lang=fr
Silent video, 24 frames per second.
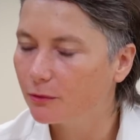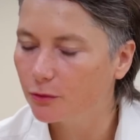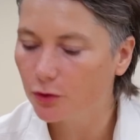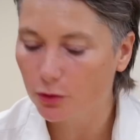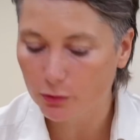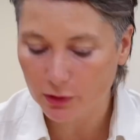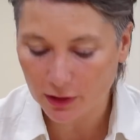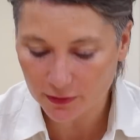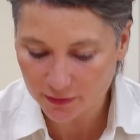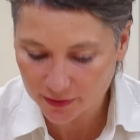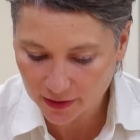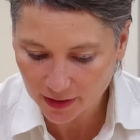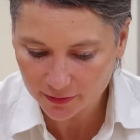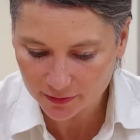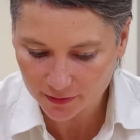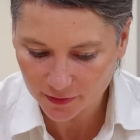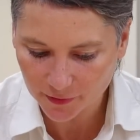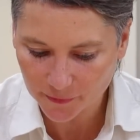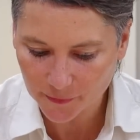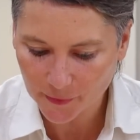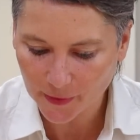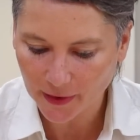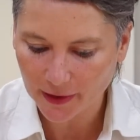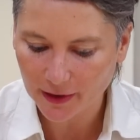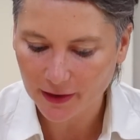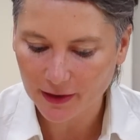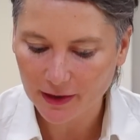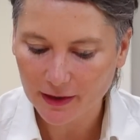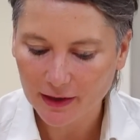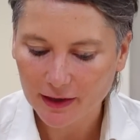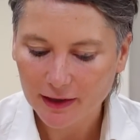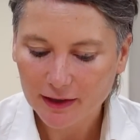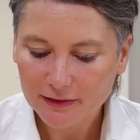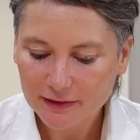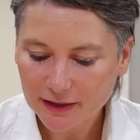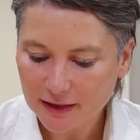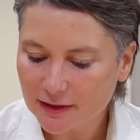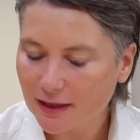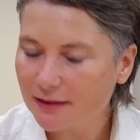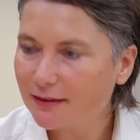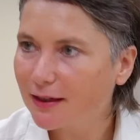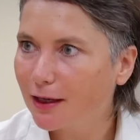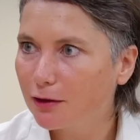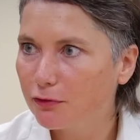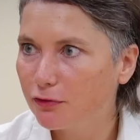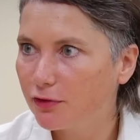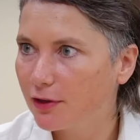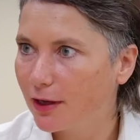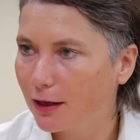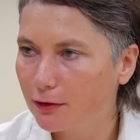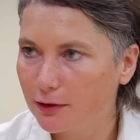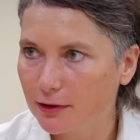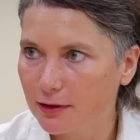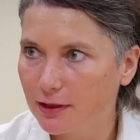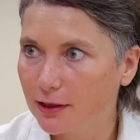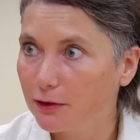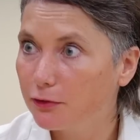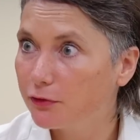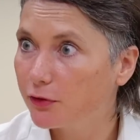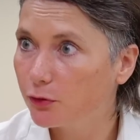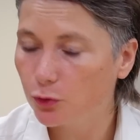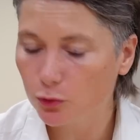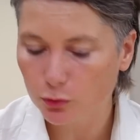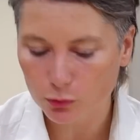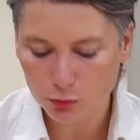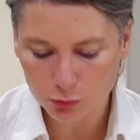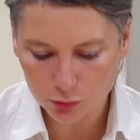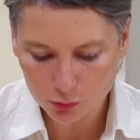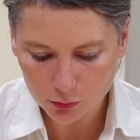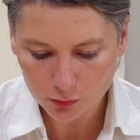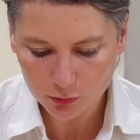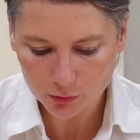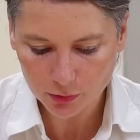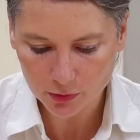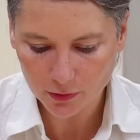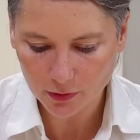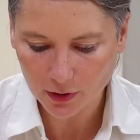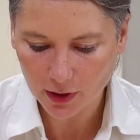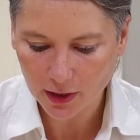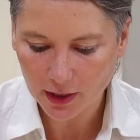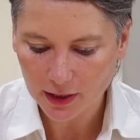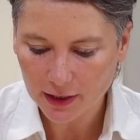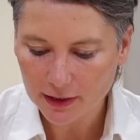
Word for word: 2016. Cette lettre a fait l'effet d'une bombe